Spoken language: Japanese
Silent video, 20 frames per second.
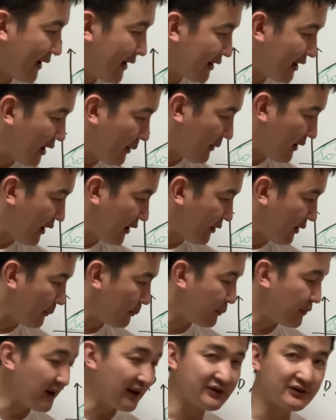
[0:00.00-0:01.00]
れた場合は
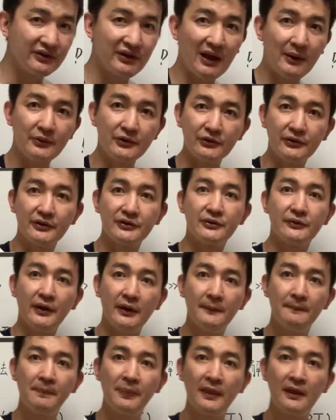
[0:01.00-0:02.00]
プラスダブルですよね。
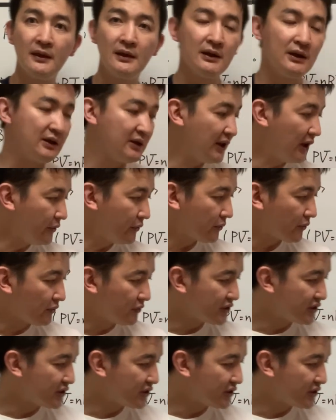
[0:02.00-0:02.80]
なのこの